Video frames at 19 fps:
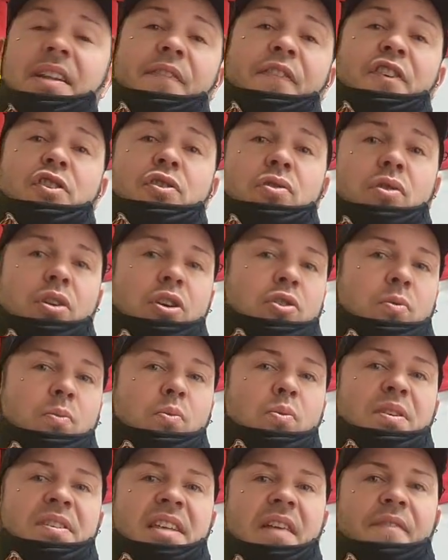il difensore
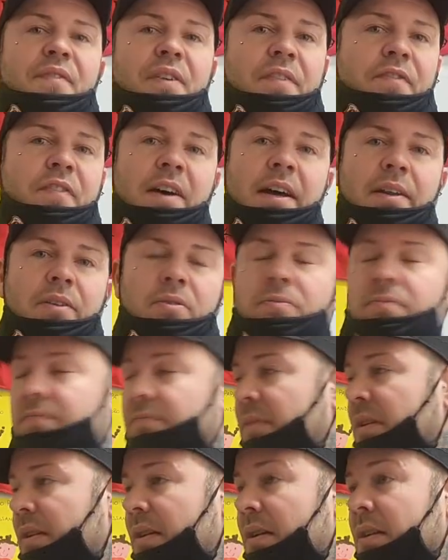comunque sia a far fallo.
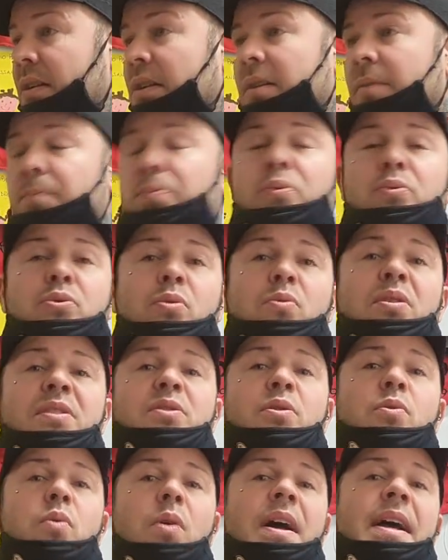Punto,
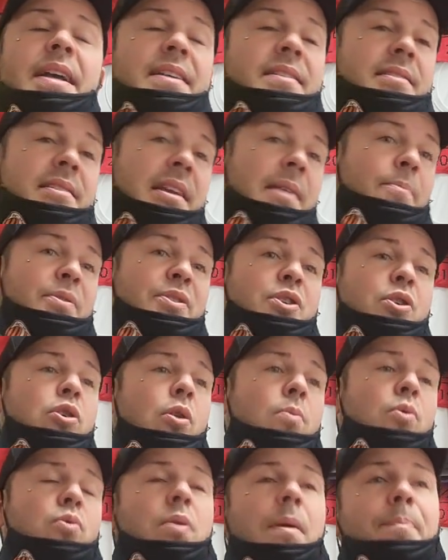questo qua è semplice.
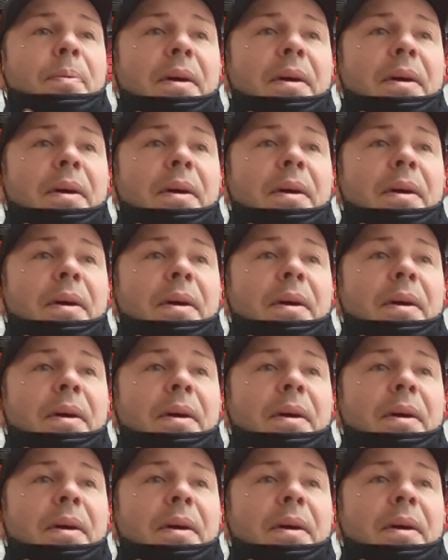Comunque